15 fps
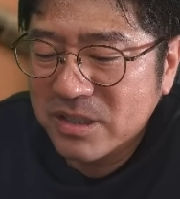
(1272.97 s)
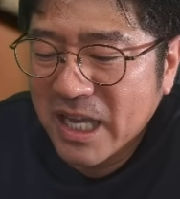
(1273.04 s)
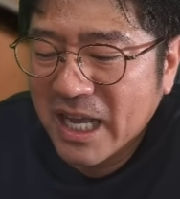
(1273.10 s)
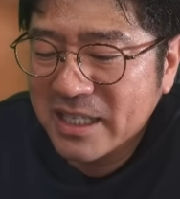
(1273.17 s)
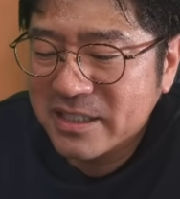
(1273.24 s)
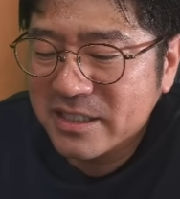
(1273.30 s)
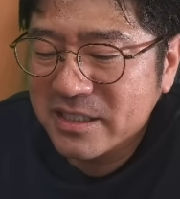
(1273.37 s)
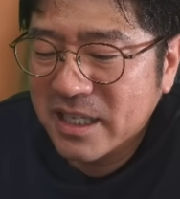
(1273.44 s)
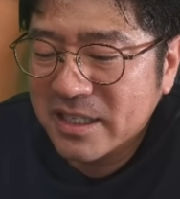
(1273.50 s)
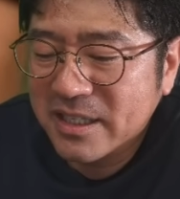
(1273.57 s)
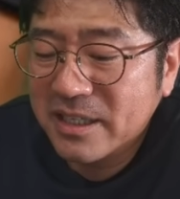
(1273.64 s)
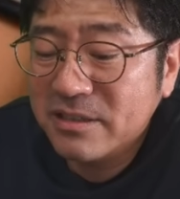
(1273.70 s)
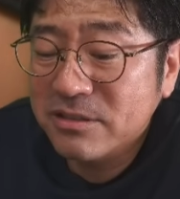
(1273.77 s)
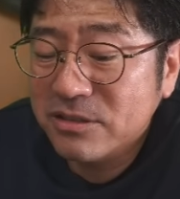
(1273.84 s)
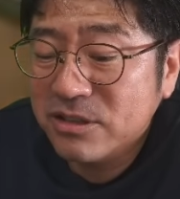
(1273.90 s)
大事になっ
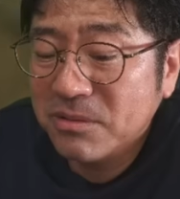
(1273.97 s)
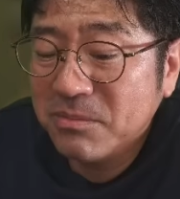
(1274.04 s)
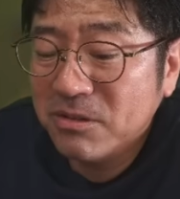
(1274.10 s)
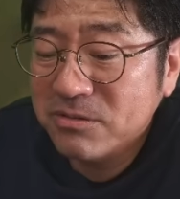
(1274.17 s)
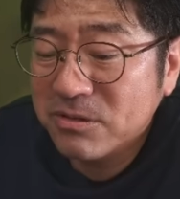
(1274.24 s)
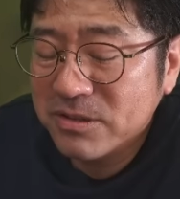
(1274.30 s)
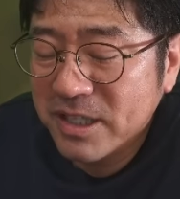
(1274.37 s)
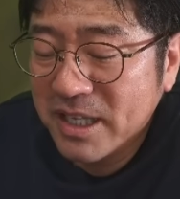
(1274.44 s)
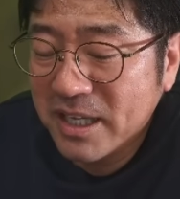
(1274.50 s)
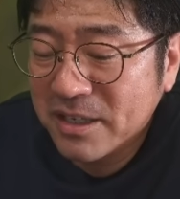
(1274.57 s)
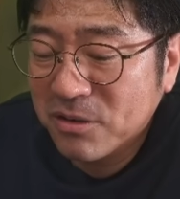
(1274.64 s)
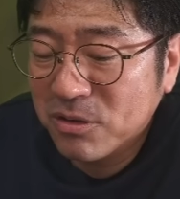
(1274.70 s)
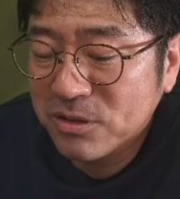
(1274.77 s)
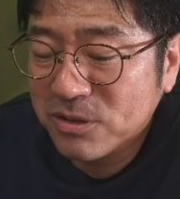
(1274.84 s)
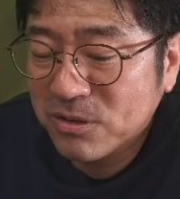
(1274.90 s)
てくると思うの
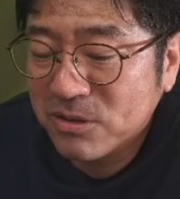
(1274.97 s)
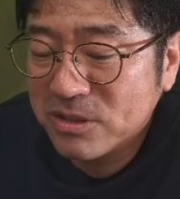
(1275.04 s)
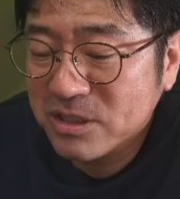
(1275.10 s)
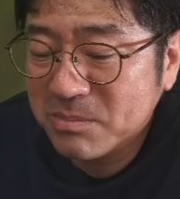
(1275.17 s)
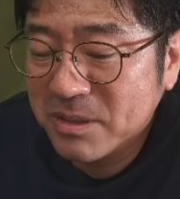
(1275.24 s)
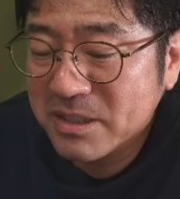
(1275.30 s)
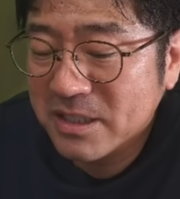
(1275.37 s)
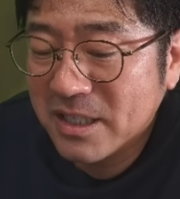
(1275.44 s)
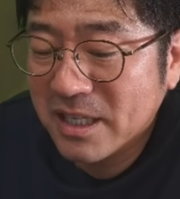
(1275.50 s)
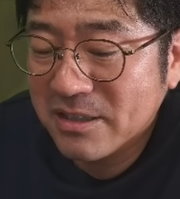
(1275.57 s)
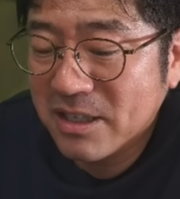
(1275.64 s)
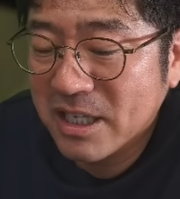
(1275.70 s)
で、こういうところすみません、何